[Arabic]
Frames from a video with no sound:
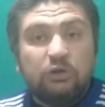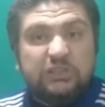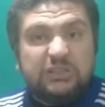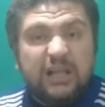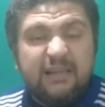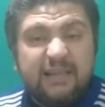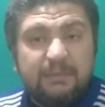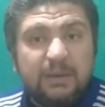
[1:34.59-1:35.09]

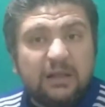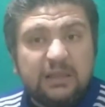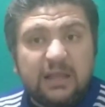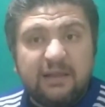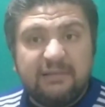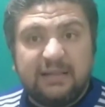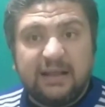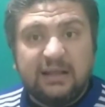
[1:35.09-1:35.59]
وتشيلسي
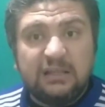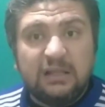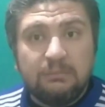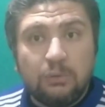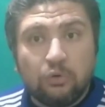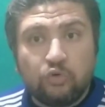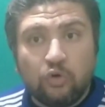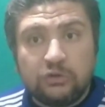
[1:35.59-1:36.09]
بيقدر يستغل
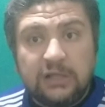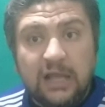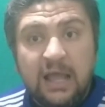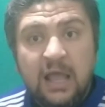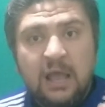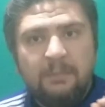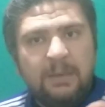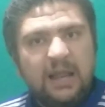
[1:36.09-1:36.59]
الموضوع
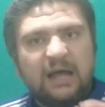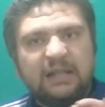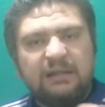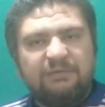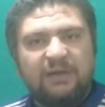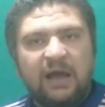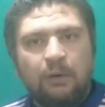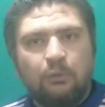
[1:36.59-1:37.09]
ده
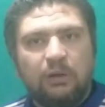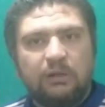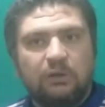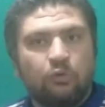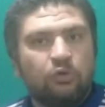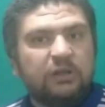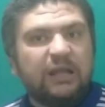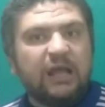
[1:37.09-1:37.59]
بالهدف
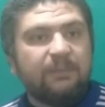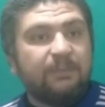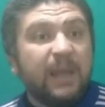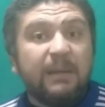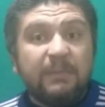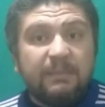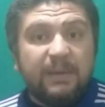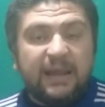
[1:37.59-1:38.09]
الاول روديجر
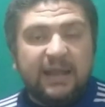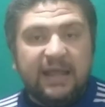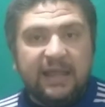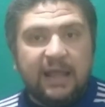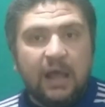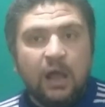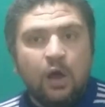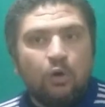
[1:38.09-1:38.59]
بيعمل
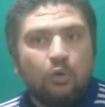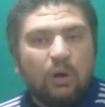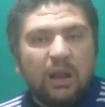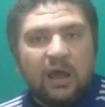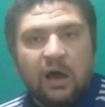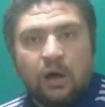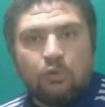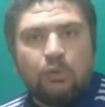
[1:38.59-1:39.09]
بينيه
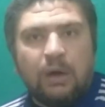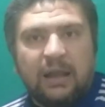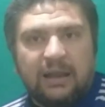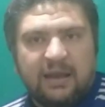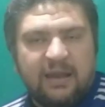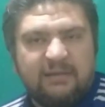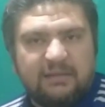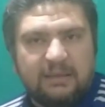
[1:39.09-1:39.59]
ولا اروع
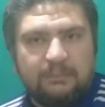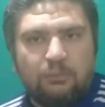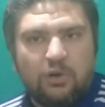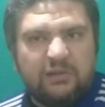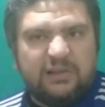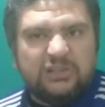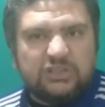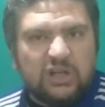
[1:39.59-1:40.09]
لكريستيان
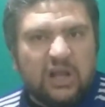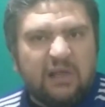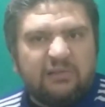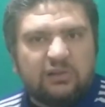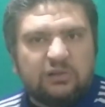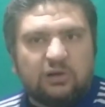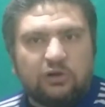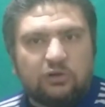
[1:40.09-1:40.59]
بولوسيتش
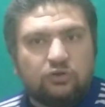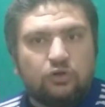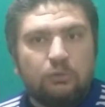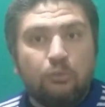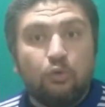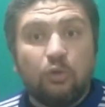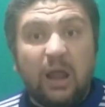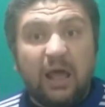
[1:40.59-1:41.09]
لحظه
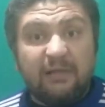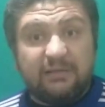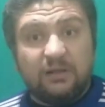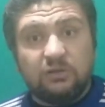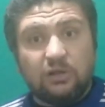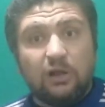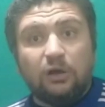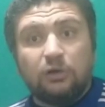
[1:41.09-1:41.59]
تقدمه
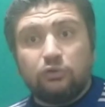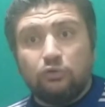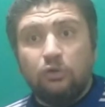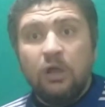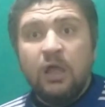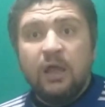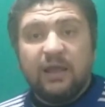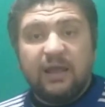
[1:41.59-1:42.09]
ولحظه
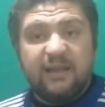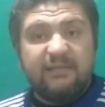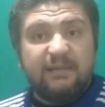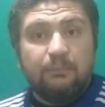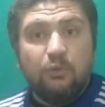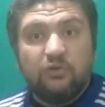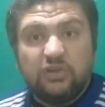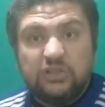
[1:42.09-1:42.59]
انطلاقته
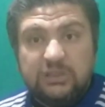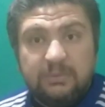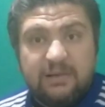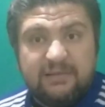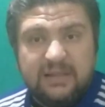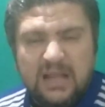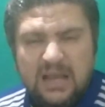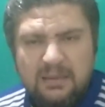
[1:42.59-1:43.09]
لسه بولوسيتشي
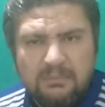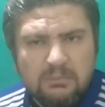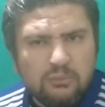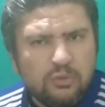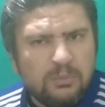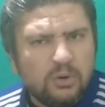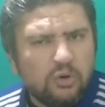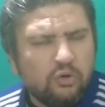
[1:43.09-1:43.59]
بيستلم
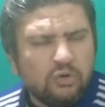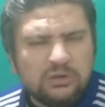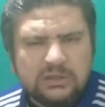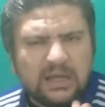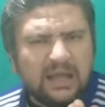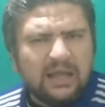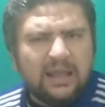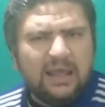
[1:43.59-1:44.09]

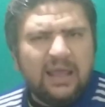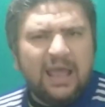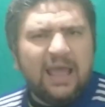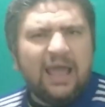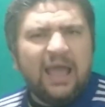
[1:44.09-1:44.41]
وبيحط على